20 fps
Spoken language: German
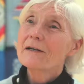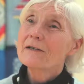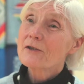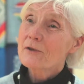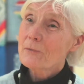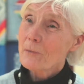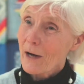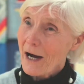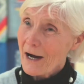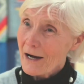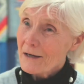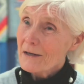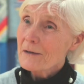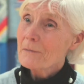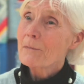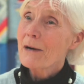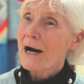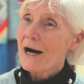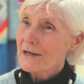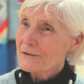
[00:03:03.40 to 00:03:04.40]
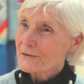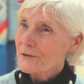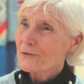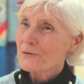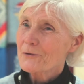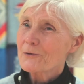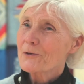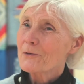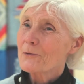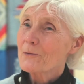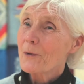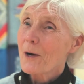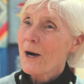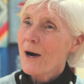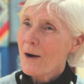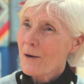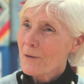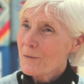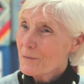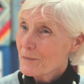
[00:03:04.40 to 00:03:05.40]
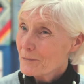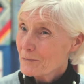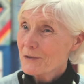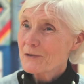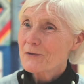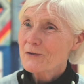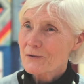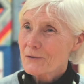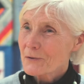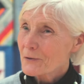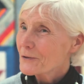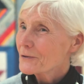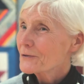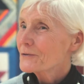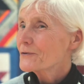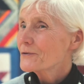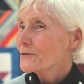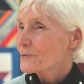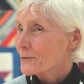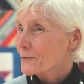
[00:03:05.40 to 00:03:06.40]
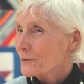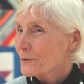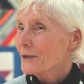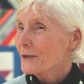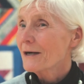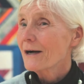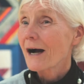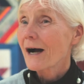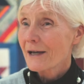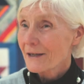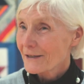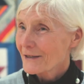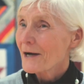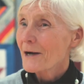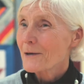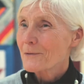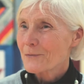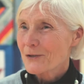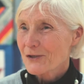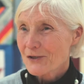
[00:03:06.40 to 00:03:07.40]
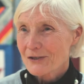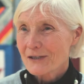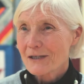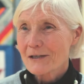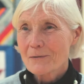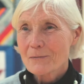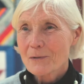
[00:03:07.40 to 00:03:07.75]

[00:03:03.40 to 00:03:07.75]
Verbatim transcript: Sprachpaten oder überhaupt Bezug zu Einheimischen hier